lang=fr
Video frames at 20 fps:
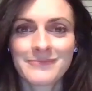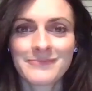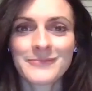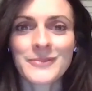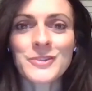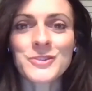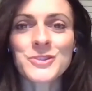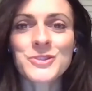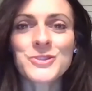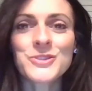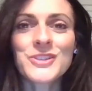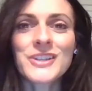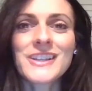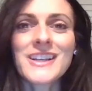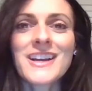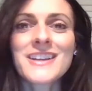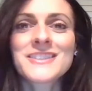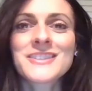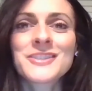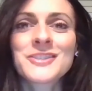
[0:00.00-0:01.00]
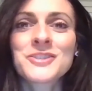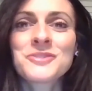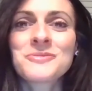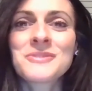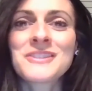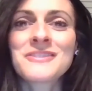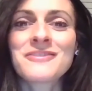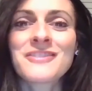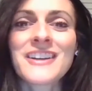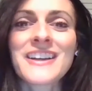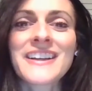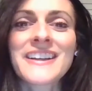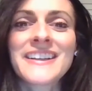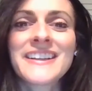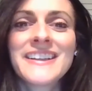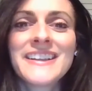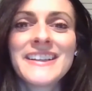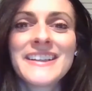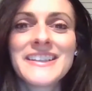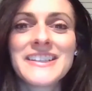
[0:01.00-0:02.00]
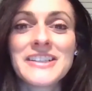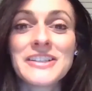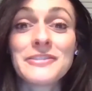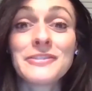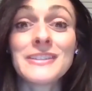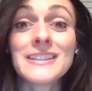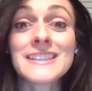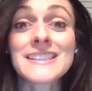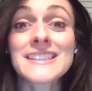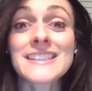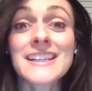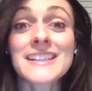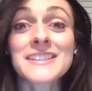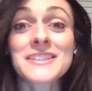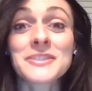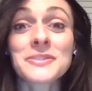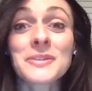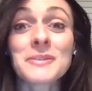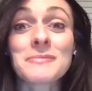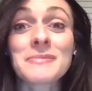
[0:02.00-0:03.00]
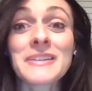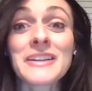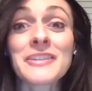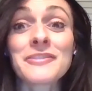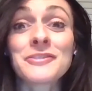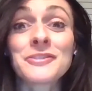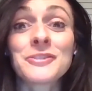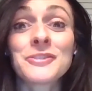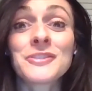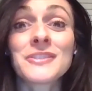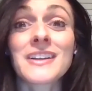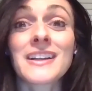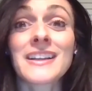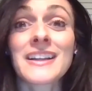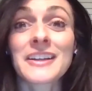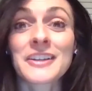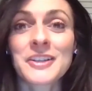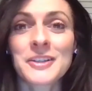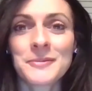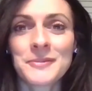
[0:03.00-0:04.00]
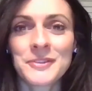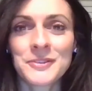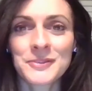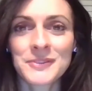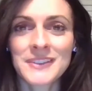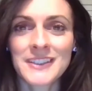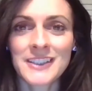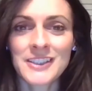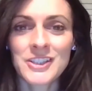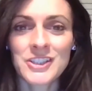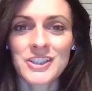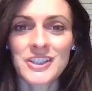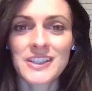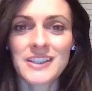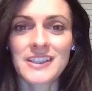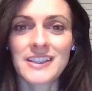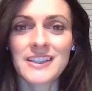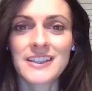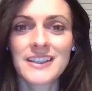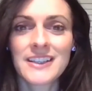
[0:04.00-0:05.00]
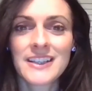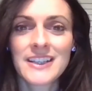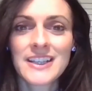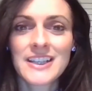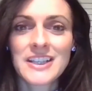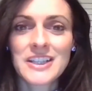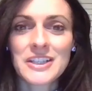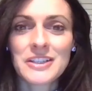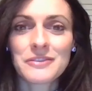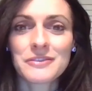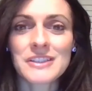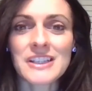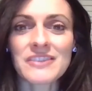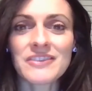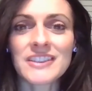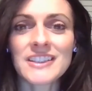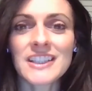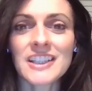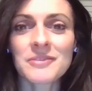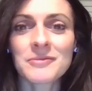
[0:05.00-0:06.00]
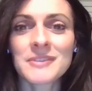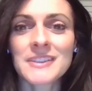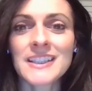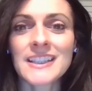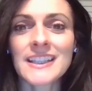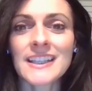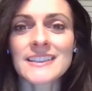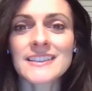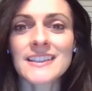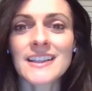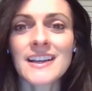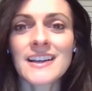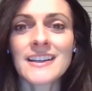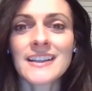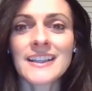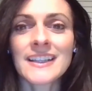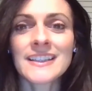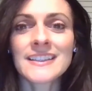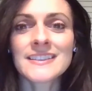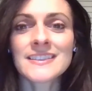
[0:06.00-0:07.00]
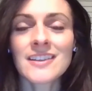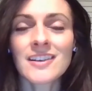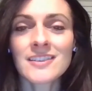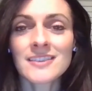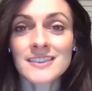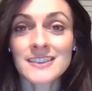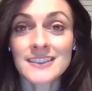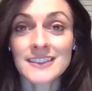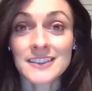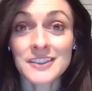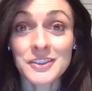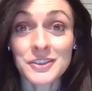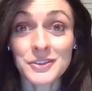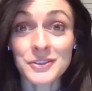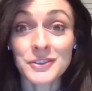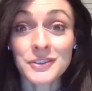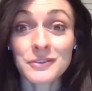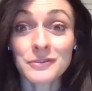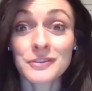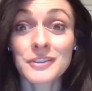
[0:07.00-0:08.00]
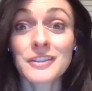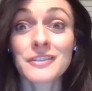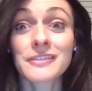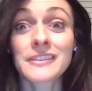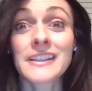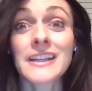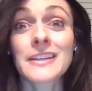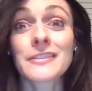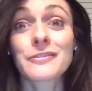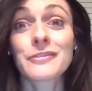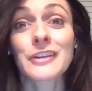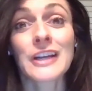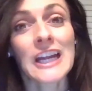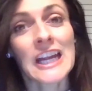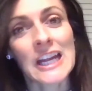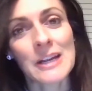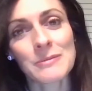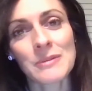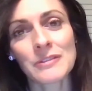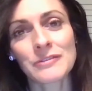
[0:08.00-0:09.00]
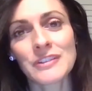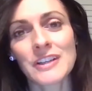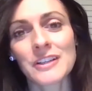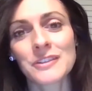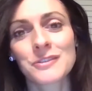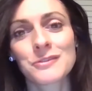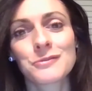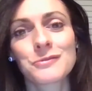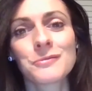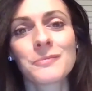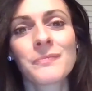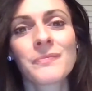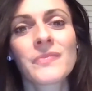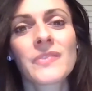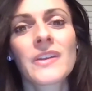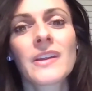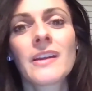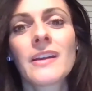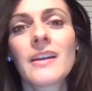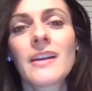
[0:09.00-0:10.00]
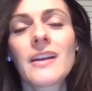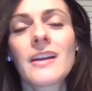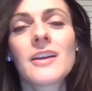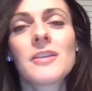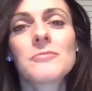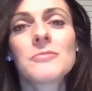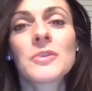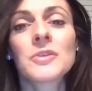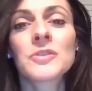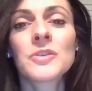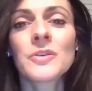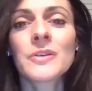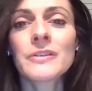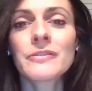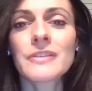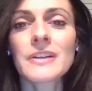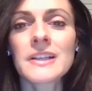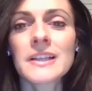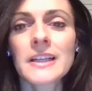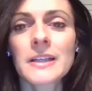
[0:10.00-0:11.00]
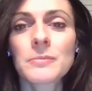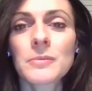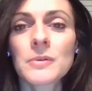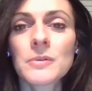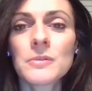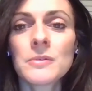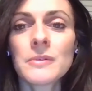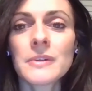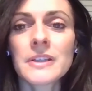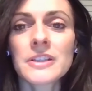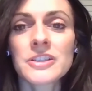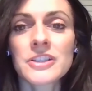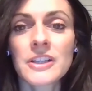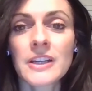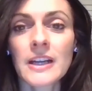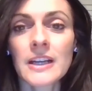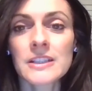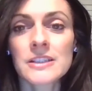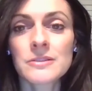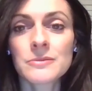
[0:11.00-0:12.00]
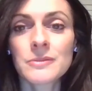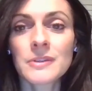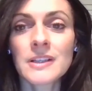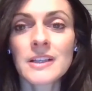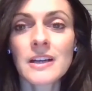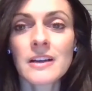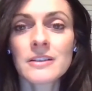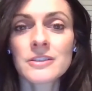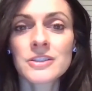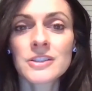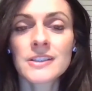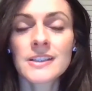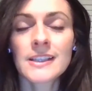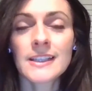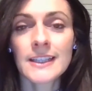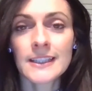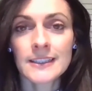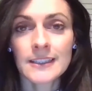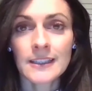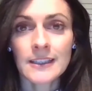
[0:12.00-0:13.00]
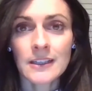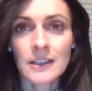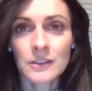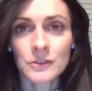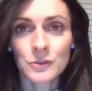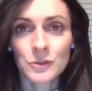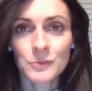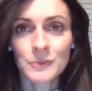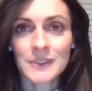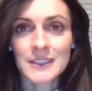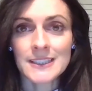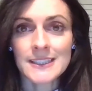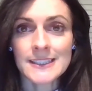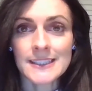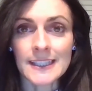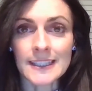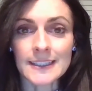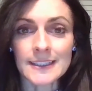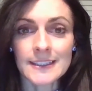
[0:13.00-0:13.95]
Bonjour, classe de 2020. Félicitations et bienvenue dans la communauté de génie. Vous avez terminé quatre ans intenses d'études. Vous devriez être vraiment fiers de vous. Mon nom est Valérie Prou et j'ai gradué en génie électrique en 2007. Mm.